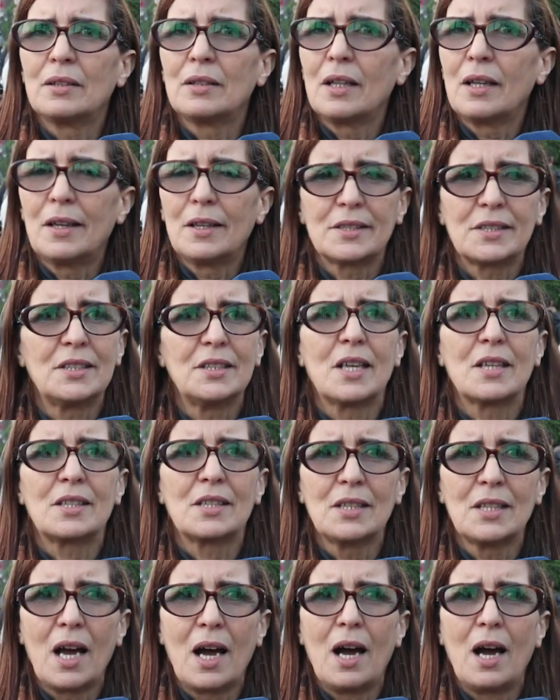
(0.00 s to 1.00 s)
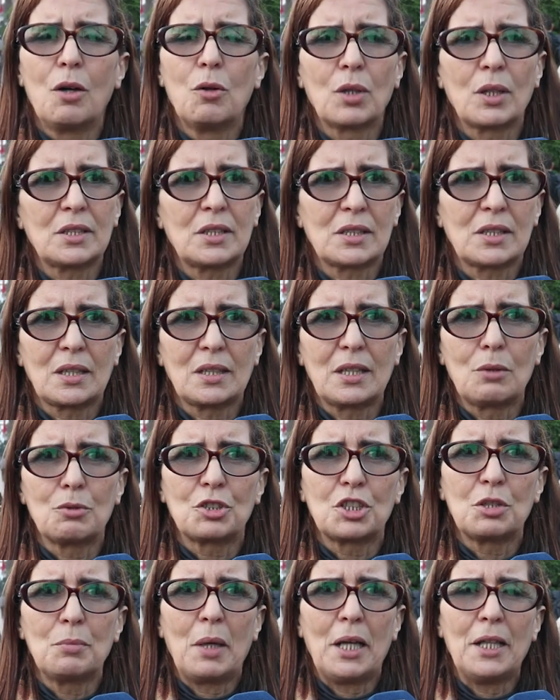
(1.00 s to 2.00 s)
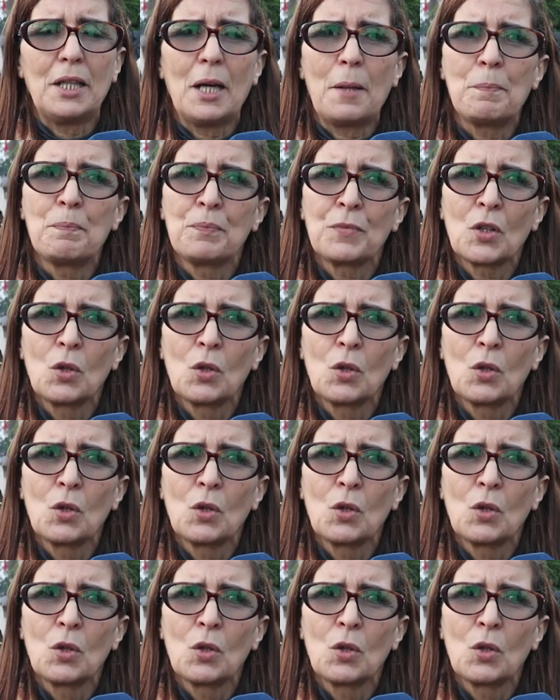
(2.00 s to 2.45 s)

السياسيه او الاقتصاديه والاجتماعيه